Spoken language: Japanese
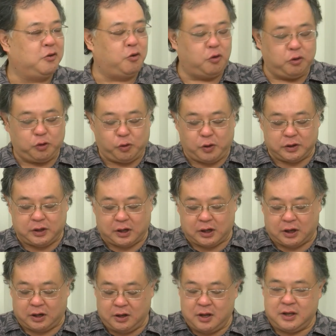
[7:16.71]
そこのところはだ
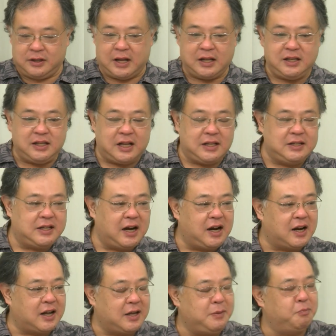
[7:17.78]
から何々だ
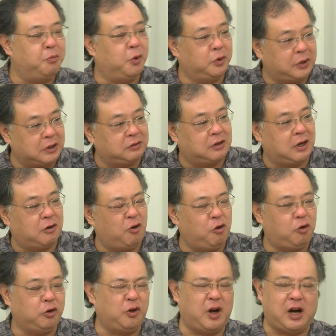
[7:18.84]
から陰謀だとか、うん、
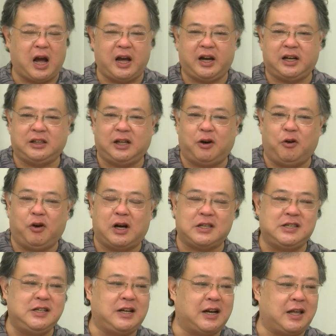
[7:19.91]
ここの書き方がおか
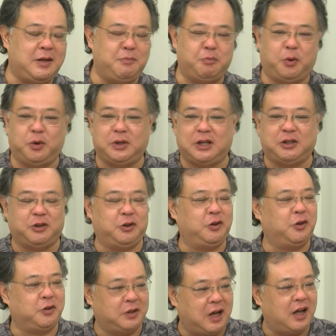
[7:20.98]
しいから陰謀だとい
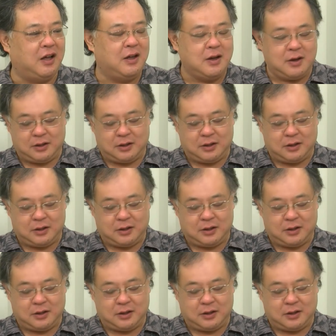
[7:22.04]
うような、